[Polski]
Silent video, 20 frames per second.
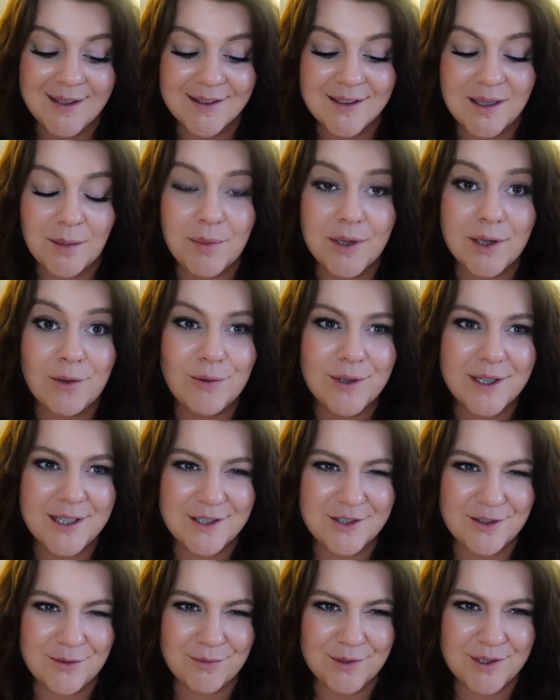ta balugę
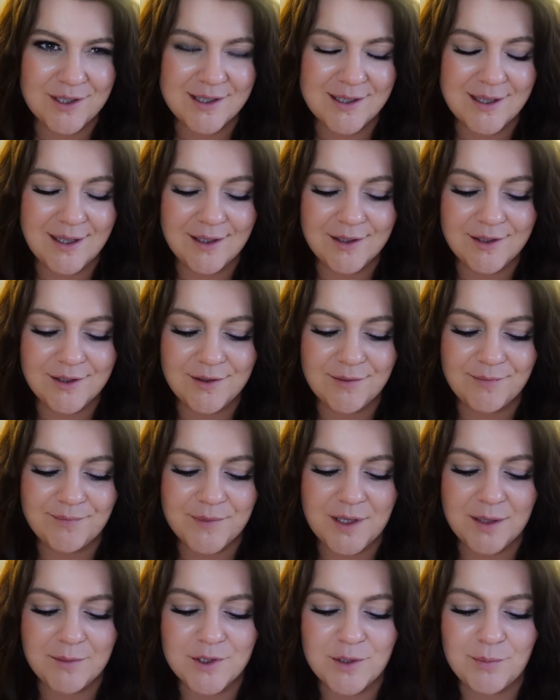jeszcze muszę znaleźć,
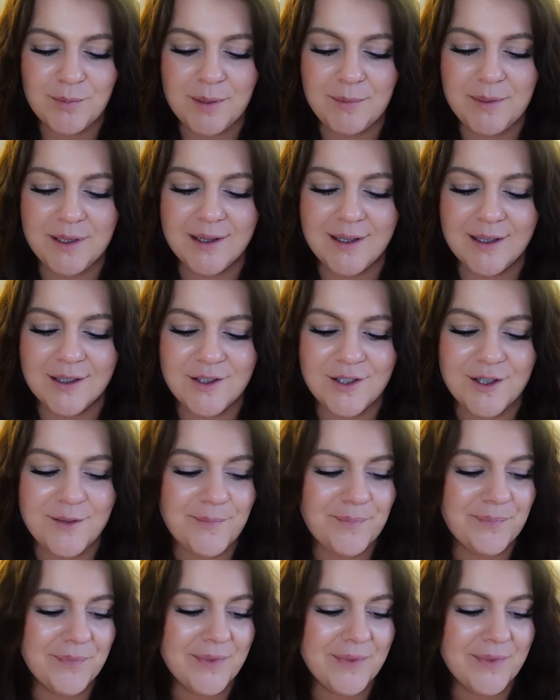nie wiem czy pamiętacie